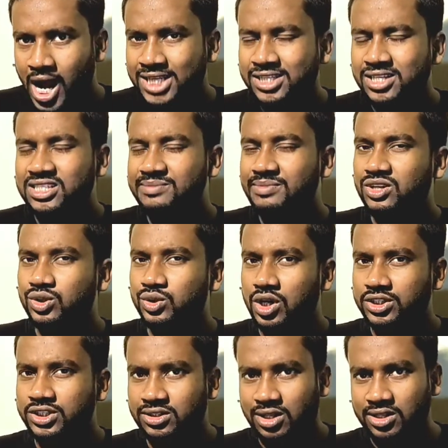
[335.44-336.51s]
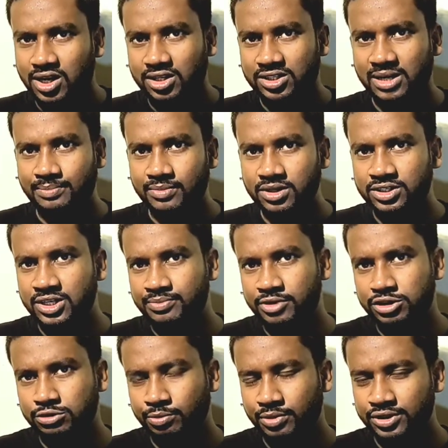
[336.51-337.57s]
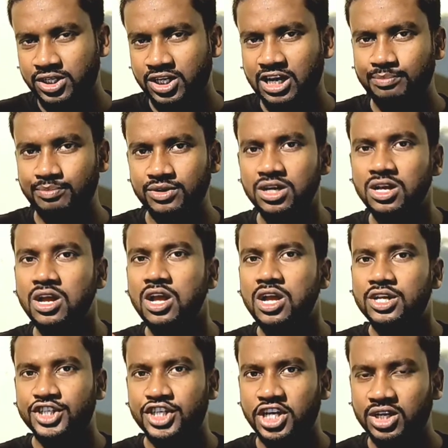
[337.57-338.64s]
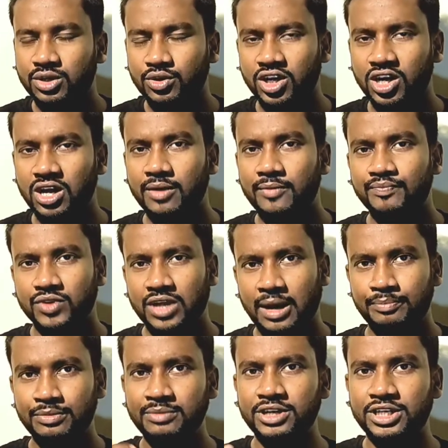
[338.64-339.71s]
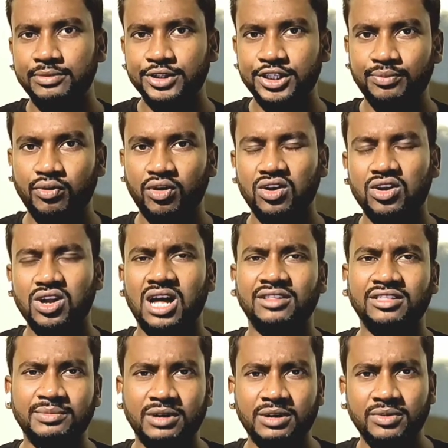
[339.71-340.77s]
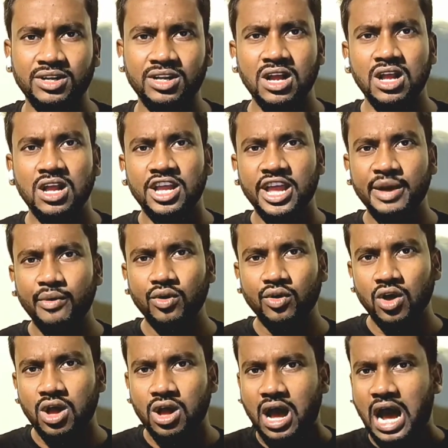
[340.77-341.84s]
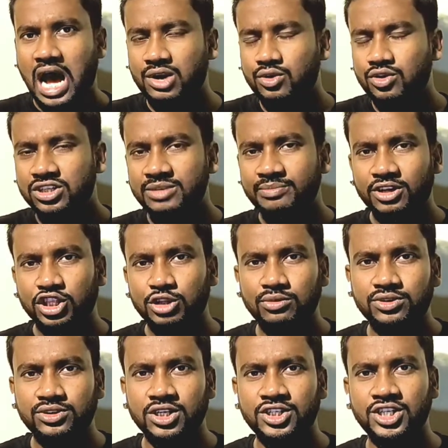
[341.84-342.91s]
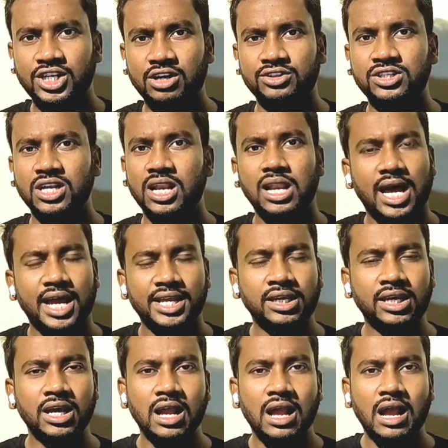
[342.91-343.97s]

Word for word: কাছের যে মানুষগুলো আছে তাদের কাছে আপনার সেই ফেসবুক পেজটাকে আপনি শেয়ার করে আপনি বেশি বেশি ফলোয়ার আনতে পারবেন এবং আরো একটি মাধ্যম হচ্ছে সেটা হচ্ছে লাইক